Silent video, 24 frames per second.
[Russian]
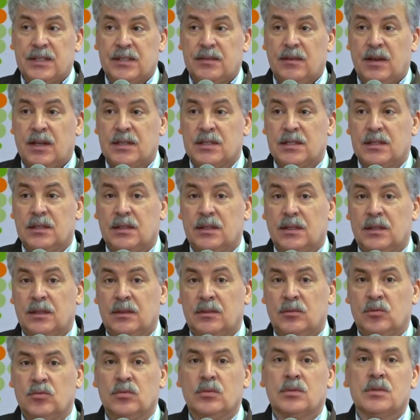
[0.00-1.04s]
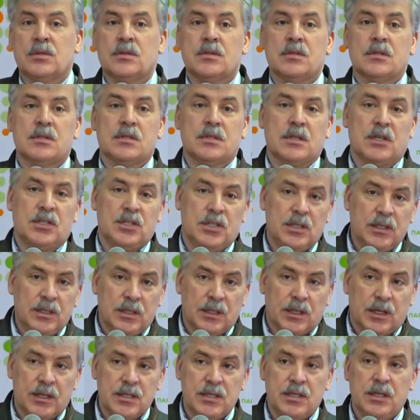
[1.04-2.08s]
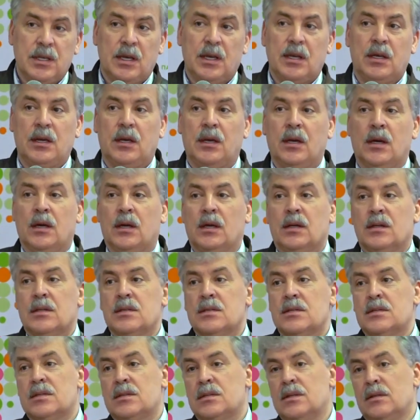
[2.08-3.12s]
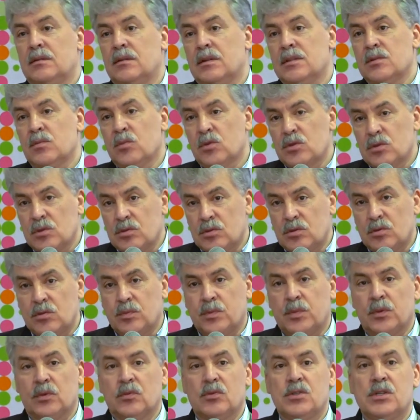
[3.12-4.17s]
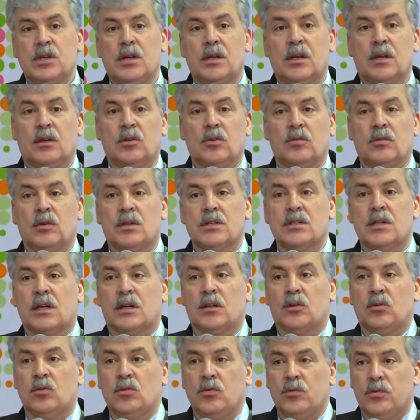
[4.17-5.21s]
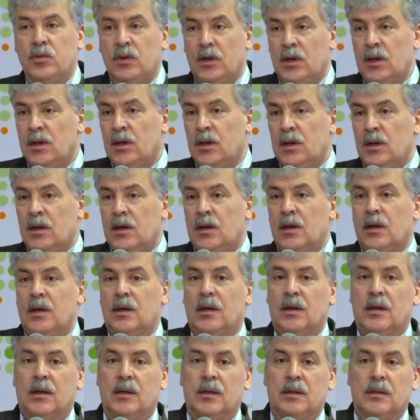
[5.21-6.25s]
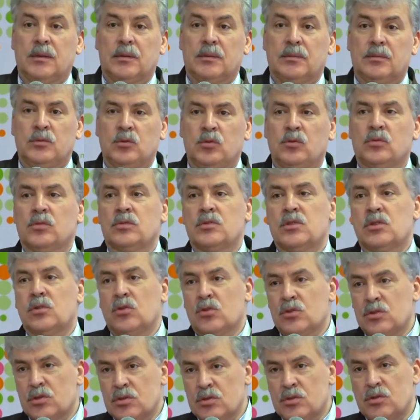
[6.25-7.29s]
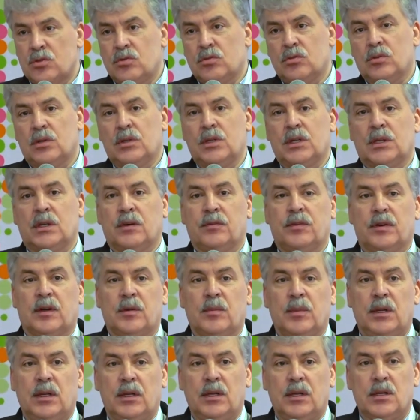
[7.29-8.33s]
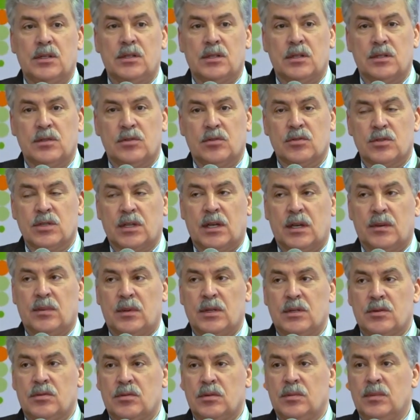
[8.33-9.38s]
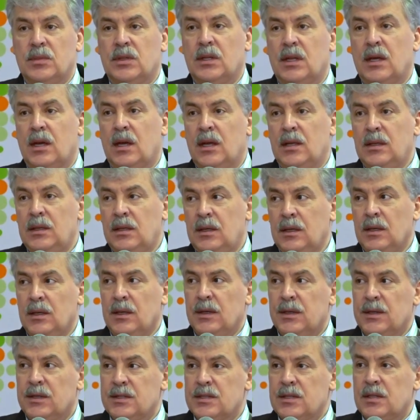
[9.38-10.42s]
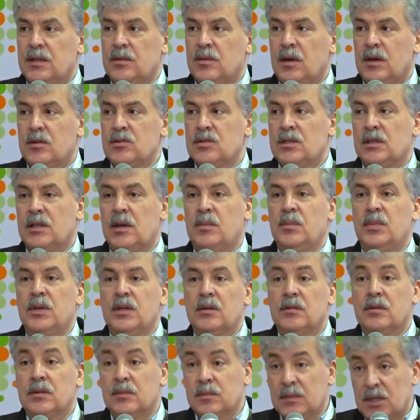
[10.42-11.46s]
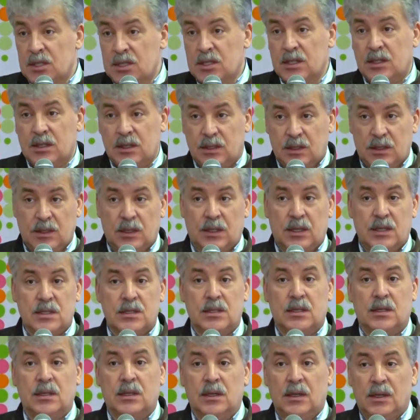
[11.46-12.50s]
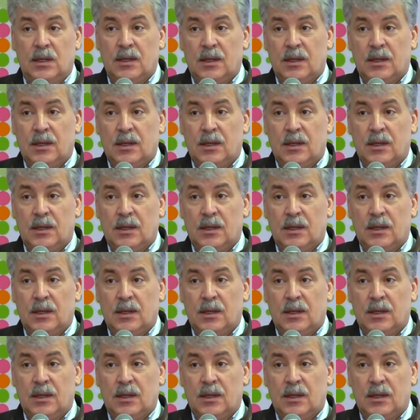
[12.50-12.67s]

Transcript: связанные ну, с защитой растений, с невозможностью получения новых сортов, э, ну, сложностью их оформления через госкомиссию. Именно они занимаются лоббированием наших интересов